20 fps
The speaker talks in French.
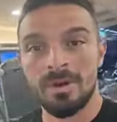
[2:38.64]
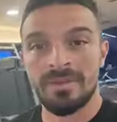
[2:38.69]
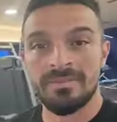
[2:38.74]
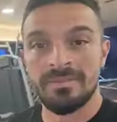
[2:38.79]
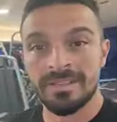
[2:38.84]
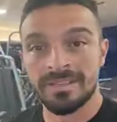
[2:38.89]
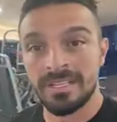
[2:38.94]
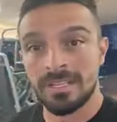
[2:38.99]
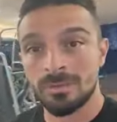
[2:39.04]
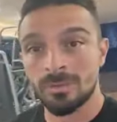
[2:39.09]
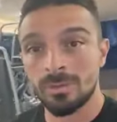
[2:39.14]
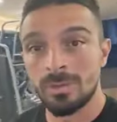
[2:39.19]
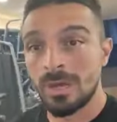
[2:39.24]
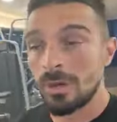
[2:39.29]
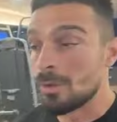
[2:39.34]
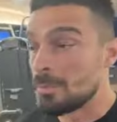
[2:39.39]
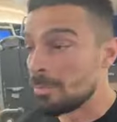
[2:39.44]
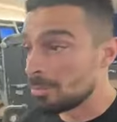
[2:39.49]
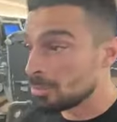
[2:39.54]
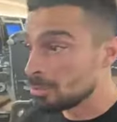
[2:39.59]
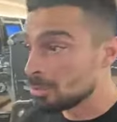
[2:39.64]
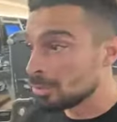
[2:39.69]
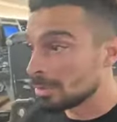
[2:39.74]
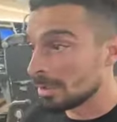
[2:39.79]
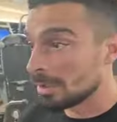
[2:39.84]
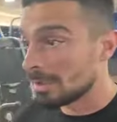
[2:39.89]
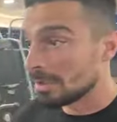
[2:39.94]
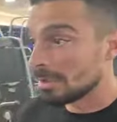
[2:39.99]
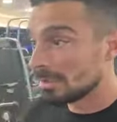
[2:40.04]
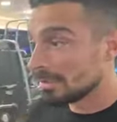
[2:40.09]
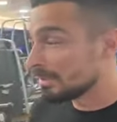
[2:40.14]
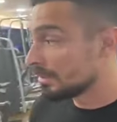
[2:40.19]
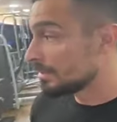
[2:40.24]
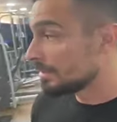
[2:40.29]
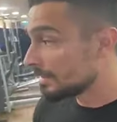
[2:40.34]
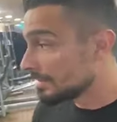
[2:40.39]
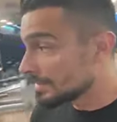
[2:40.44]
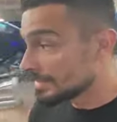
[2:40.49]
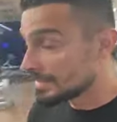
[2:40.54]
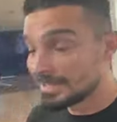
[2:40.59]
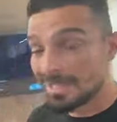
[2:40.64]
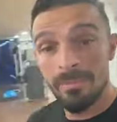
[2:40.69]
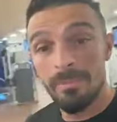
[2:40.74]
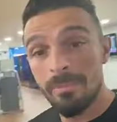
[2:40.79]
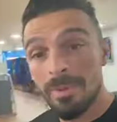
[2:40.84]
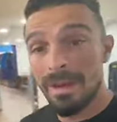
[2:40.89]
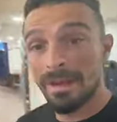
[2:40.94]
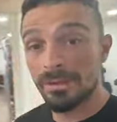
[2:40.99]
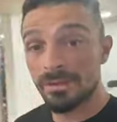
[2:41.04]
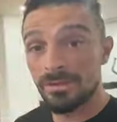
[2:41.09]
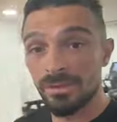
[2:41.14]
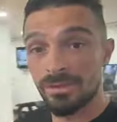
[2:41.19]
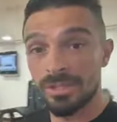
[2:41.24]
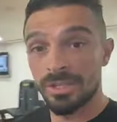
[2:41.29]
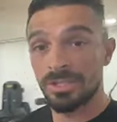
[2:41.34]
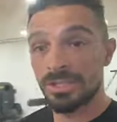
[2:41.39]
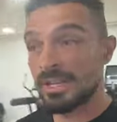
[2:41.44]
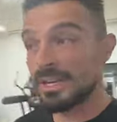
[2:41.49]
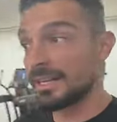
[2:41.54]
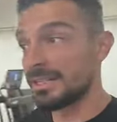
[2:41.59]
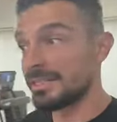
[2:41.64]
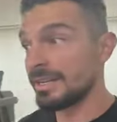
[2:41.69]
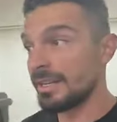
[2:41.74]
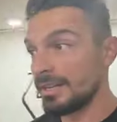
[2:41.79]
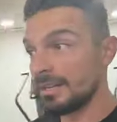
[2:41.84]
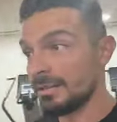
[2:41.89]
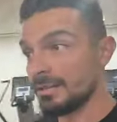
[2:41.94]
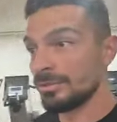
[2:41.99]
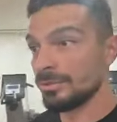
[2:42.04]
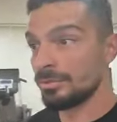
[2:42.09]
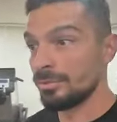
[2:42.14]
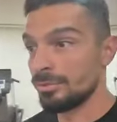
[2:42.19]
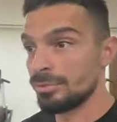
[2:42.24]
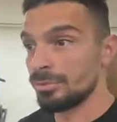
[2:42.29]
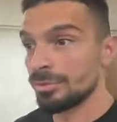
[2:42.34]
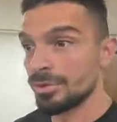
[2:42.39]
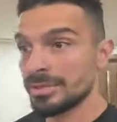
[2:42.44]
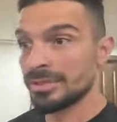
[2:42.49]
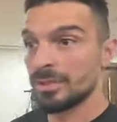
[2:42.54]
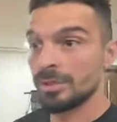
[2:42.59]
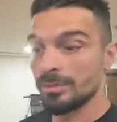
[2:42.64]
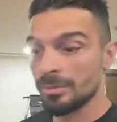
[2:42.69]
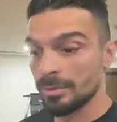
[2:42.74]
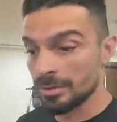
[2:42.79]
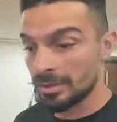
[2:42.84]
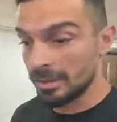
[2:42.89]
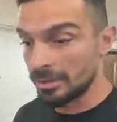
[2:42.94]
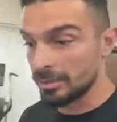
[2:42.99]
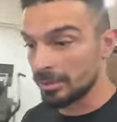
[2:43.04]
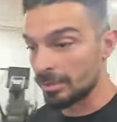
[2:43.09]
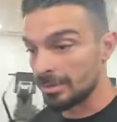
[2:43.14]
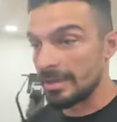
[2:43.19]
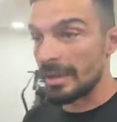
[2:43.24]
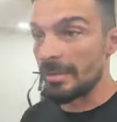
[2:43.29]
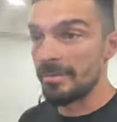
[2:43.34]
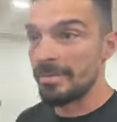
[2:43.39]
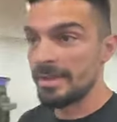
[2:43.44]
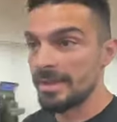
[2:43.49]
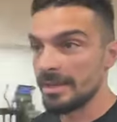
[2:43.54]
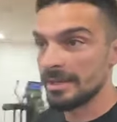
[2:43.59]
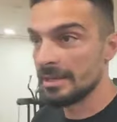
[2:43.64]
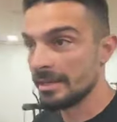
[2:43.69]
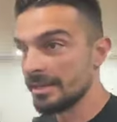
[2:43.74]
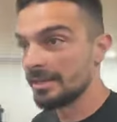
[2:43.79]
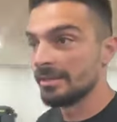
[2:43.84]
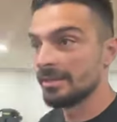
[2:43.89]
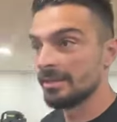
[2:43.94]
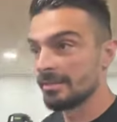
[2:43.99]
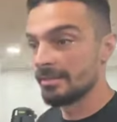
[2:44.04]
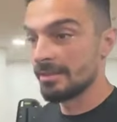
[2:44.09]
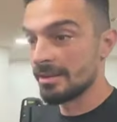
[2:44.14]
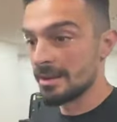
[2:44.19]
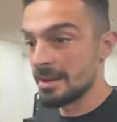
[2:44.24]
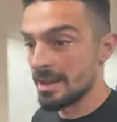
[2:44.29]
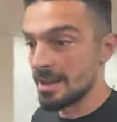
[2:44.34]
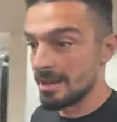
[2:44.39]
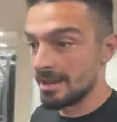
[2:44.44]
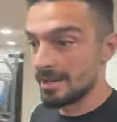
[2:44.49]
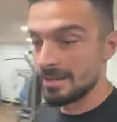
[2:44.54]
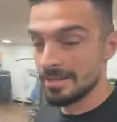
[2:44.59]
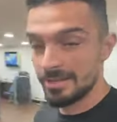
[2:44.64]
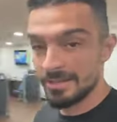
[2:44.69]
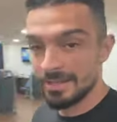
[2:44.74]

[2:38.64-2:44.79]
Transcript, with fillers: Les pâtés, en tout cas, le plus dur, c'est pas de venir jusqu'à la salle. Le plus dur, c'est de monter sur le tapis. Voilà.